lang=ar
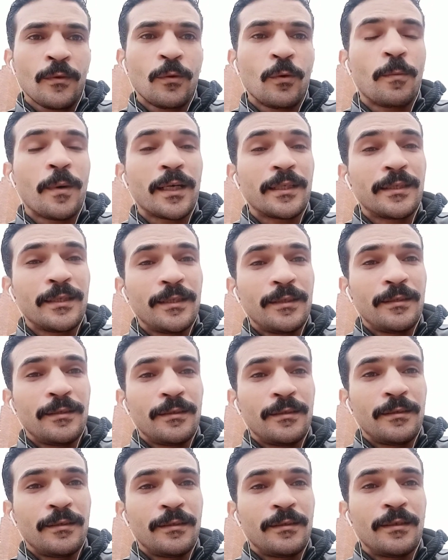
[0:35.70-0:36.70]
وبعدين
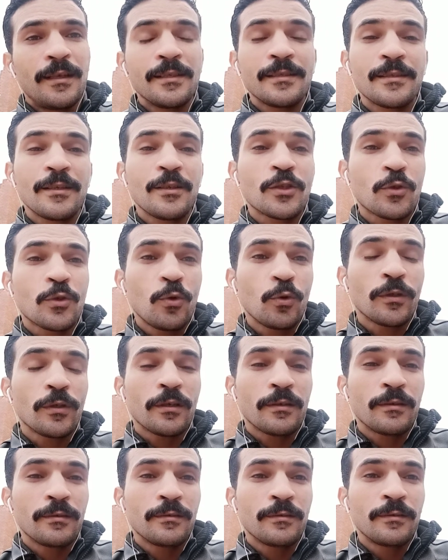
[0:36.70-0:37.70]
نزل
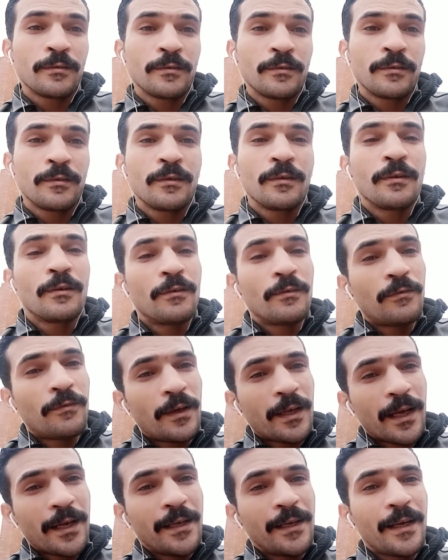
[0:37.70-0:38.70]
سكوتر
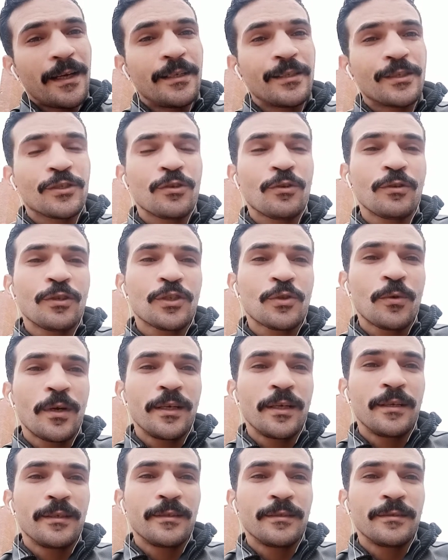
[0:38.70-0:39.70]
فريح الشغل
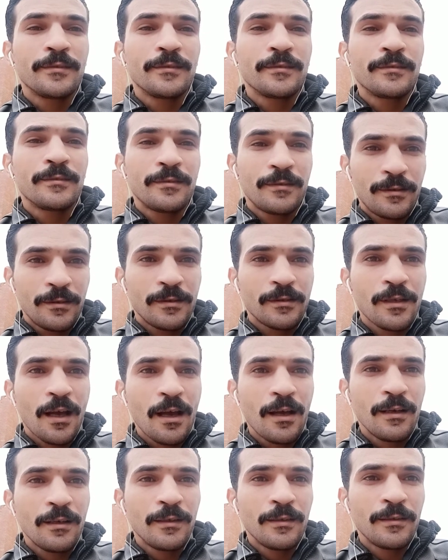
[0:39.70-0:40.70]
شوية
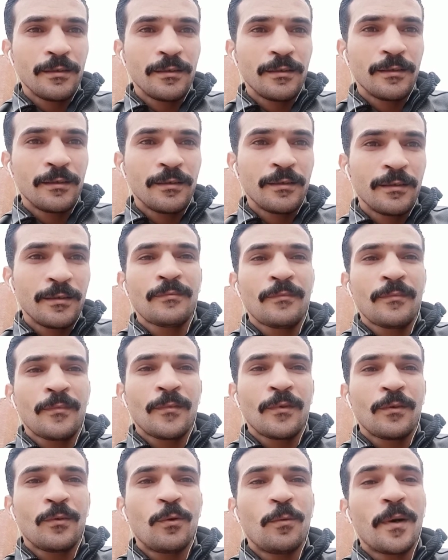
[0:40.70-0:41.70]
صح
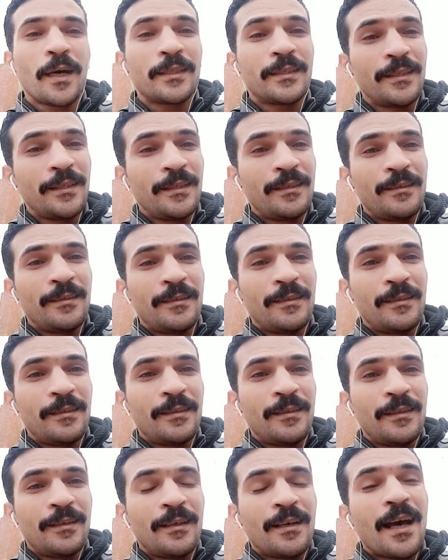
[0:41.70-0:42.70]
وبعدين
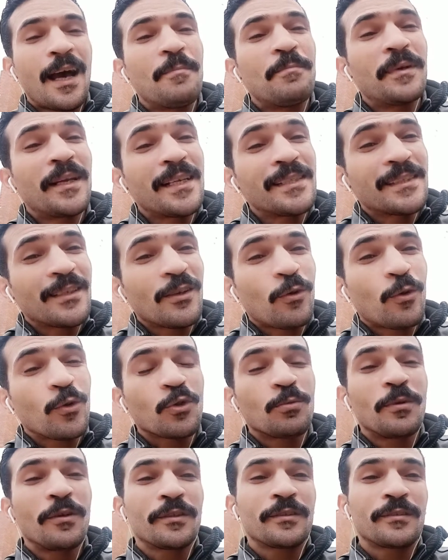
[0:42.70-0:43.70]
قام منزل
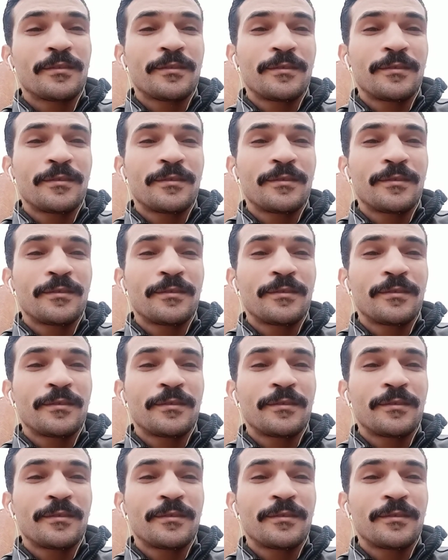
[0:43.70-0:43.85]
خصومات